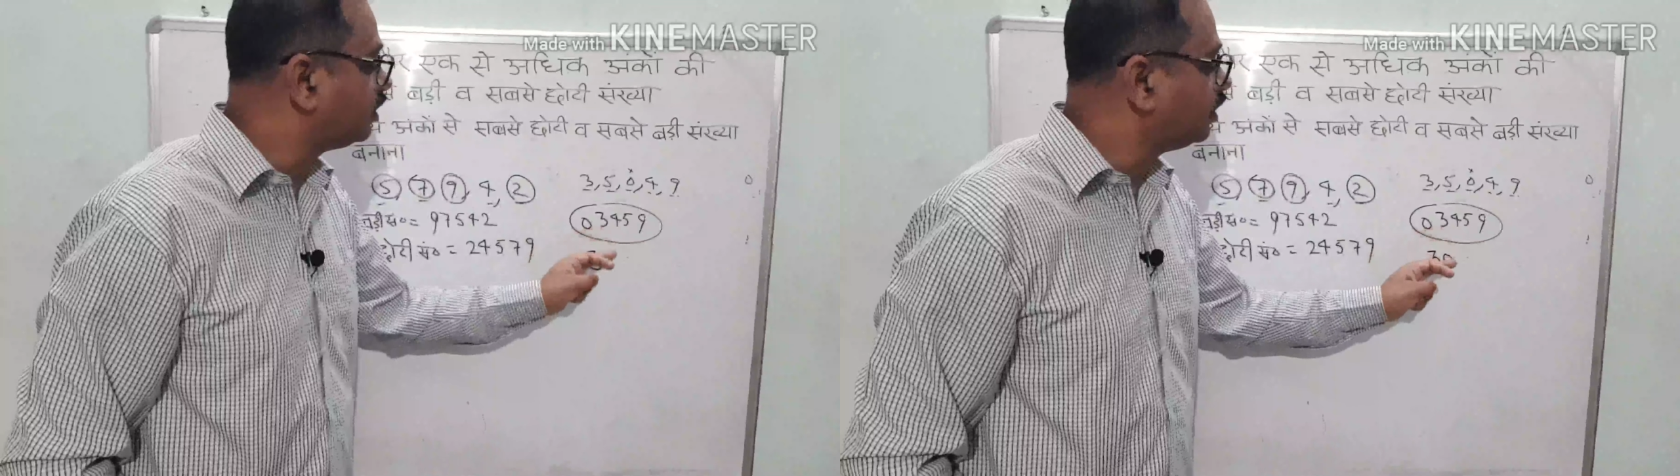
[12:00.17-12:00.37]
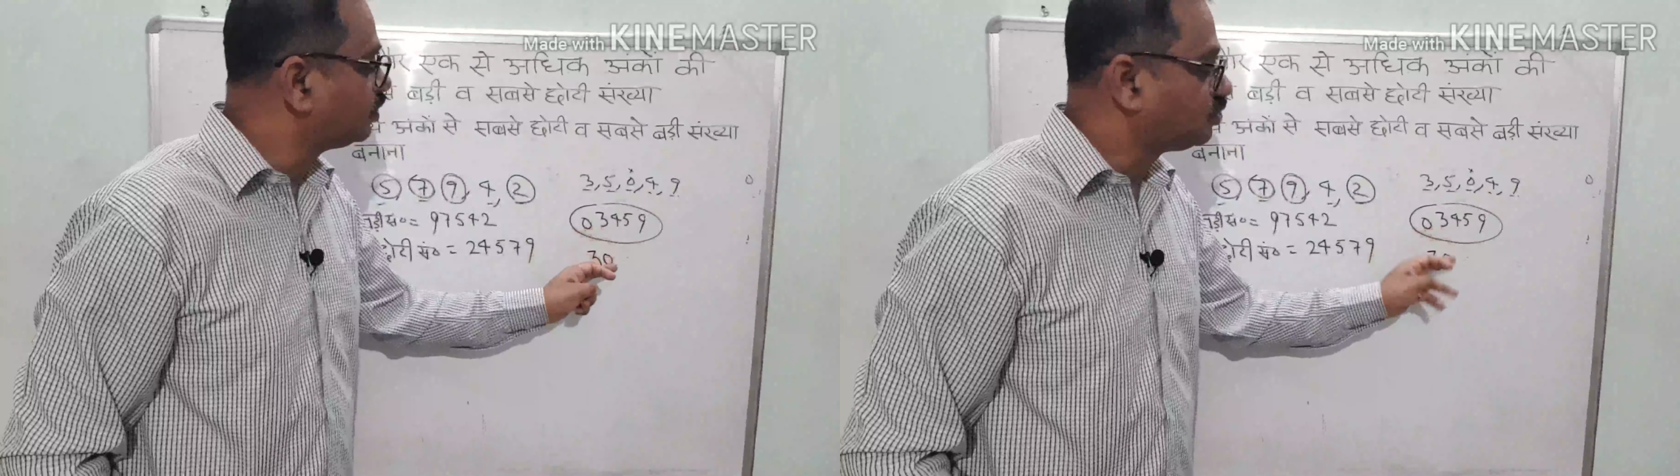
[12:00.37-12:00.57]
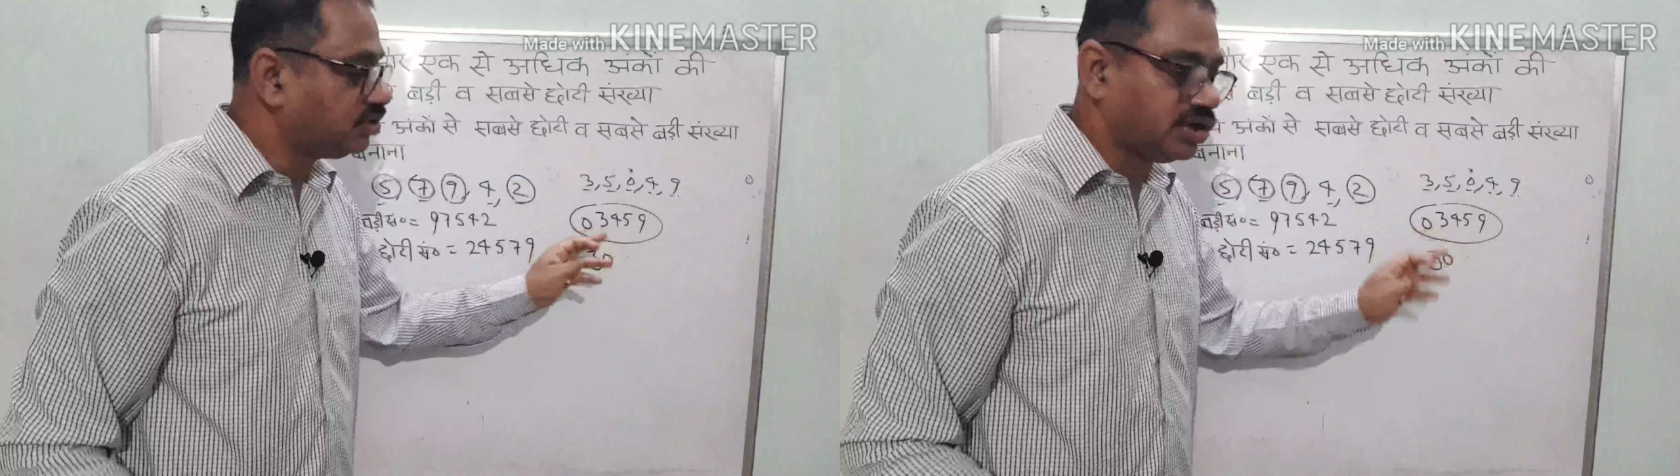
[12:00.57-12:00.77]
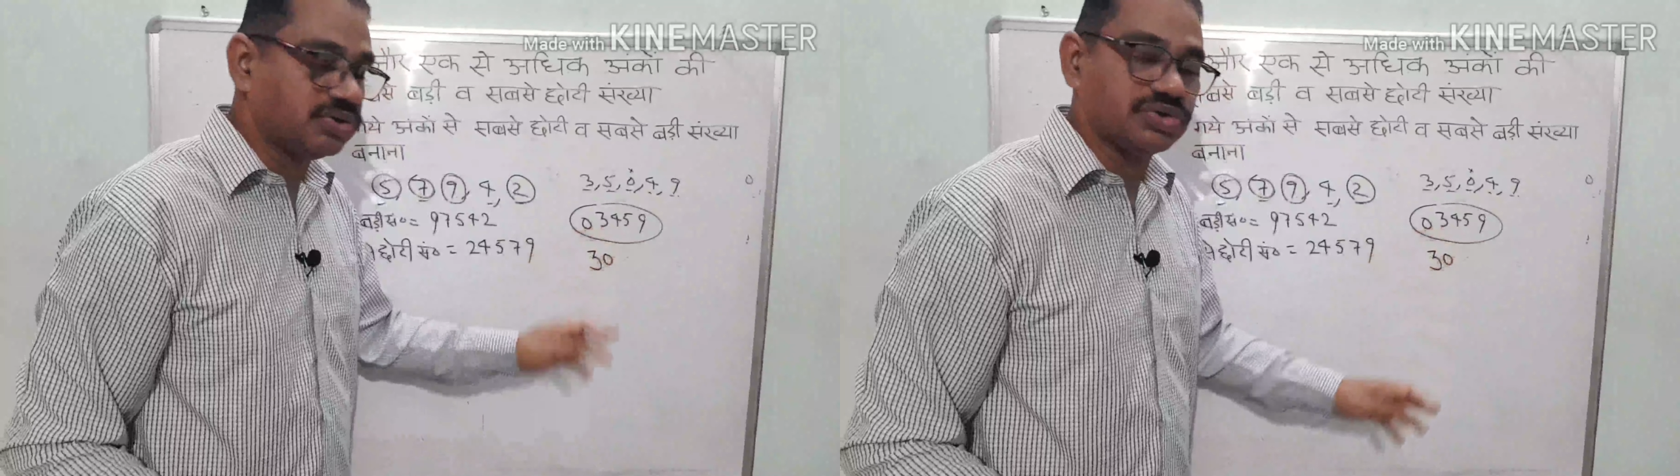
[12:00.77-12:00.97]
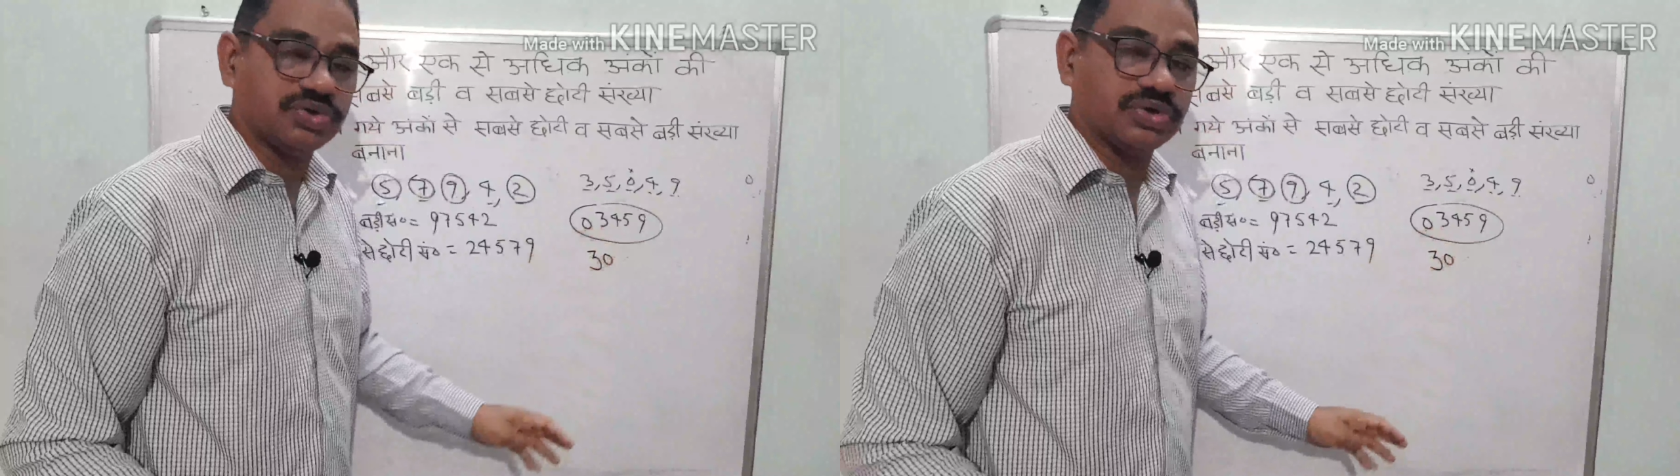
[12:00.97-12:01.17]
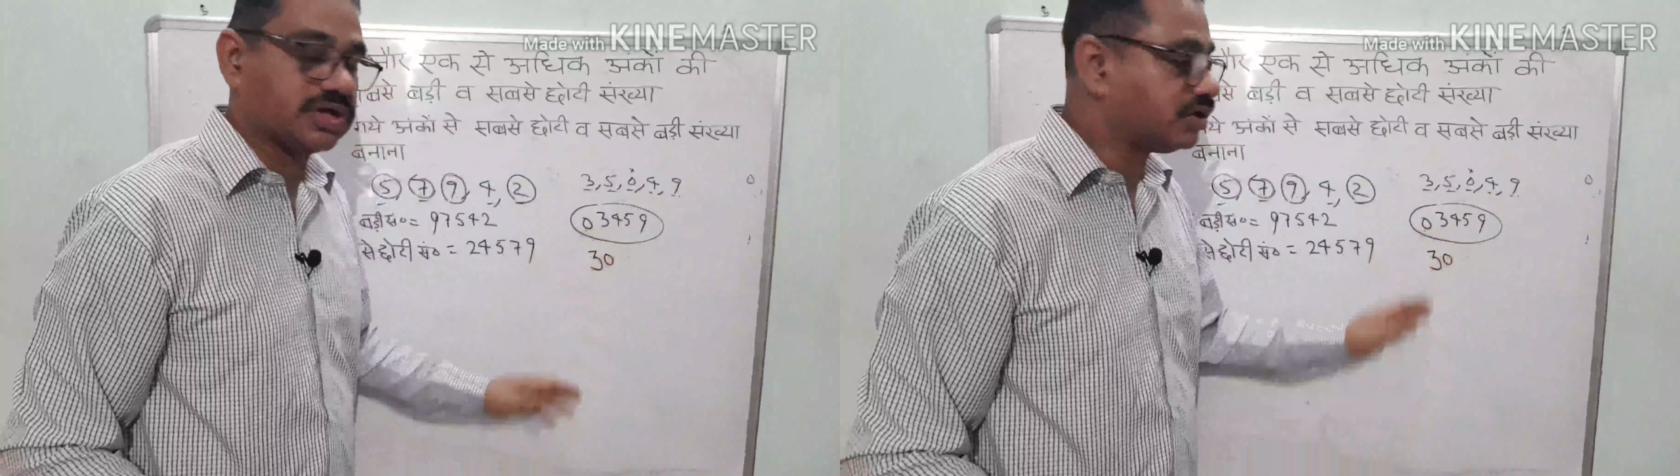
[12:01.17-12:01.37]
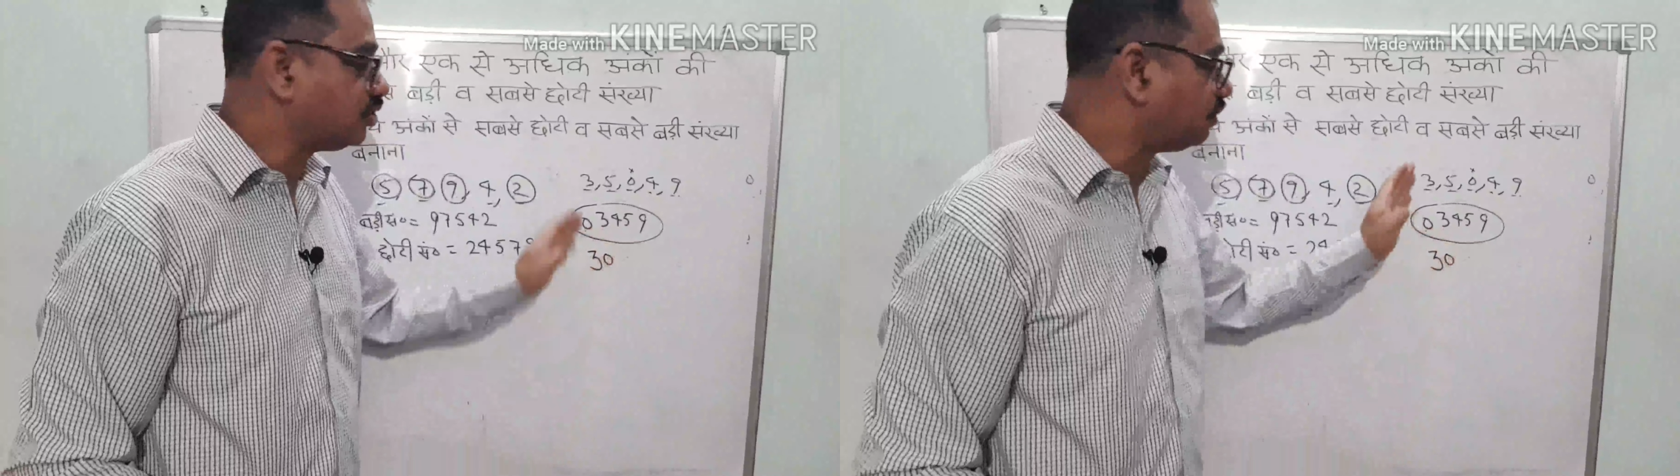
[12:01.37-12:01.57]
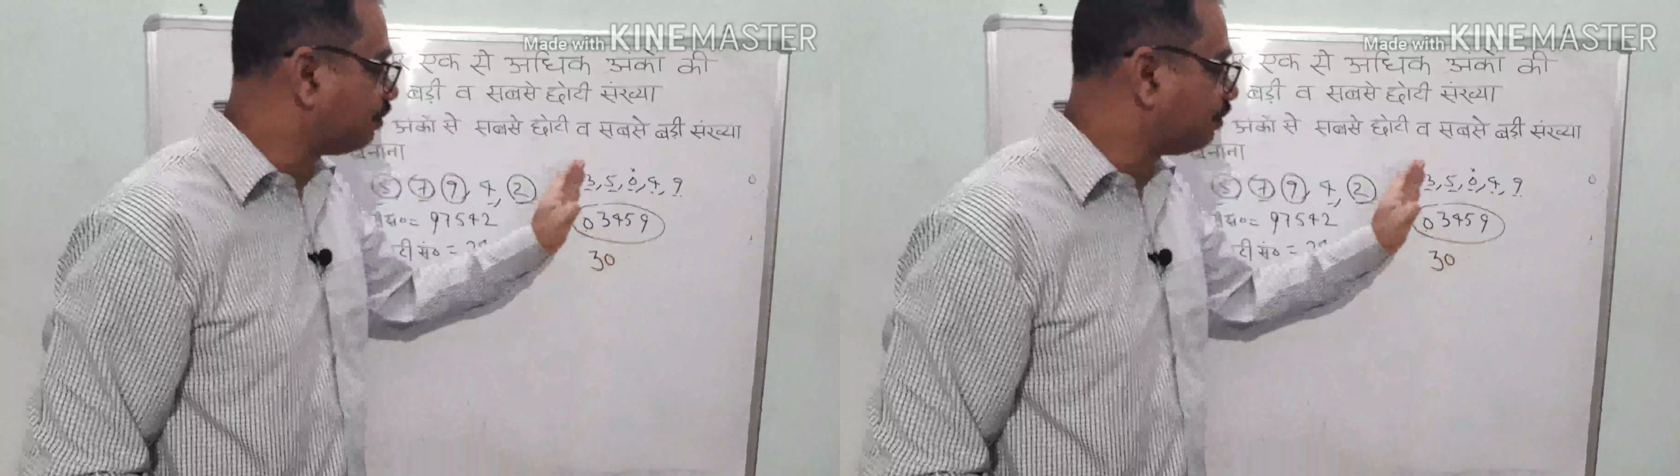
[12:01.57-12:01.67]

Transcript: शून्य को छोड़कर जो